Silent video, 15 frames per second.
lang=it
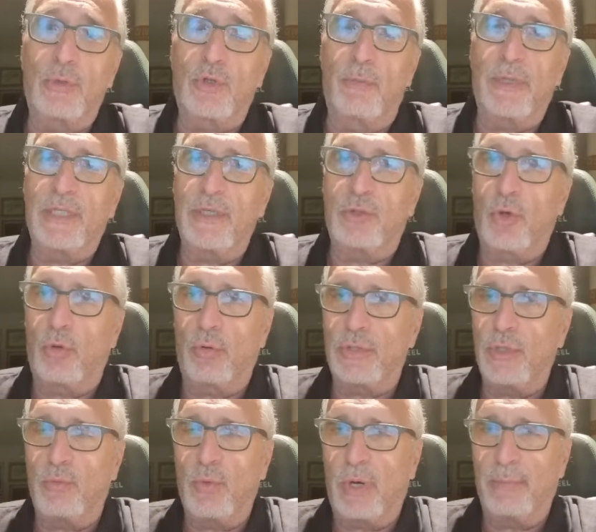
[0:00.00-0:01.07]
Insomma, ci sono
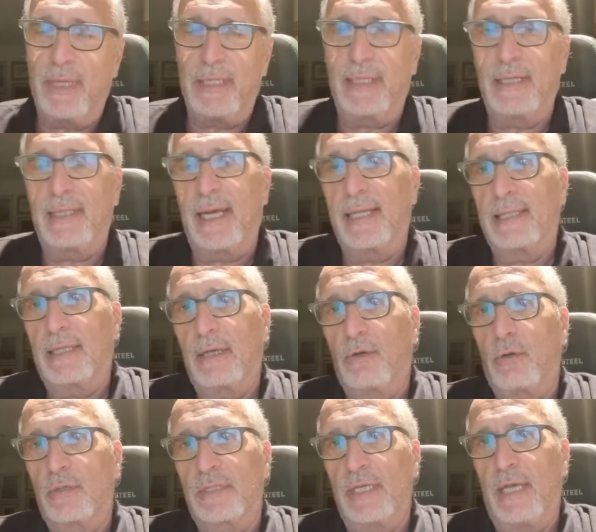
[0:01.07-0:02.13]
sicuramente tante
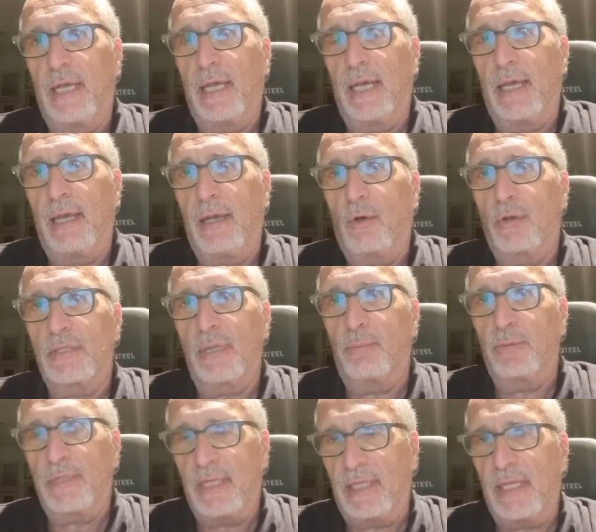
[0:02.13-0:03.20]
cose, cose
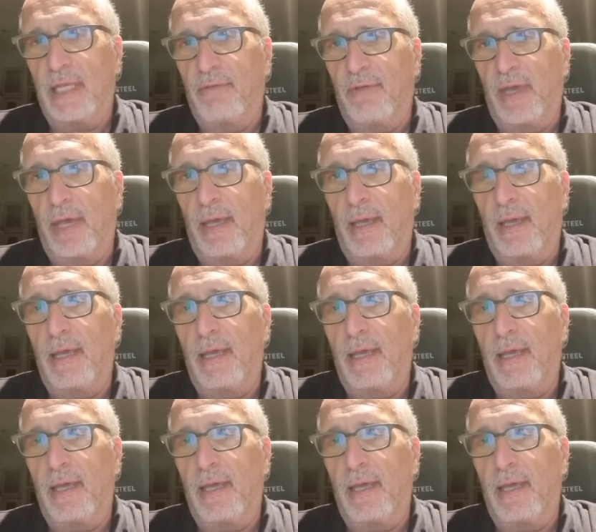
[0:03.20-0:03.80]
positive.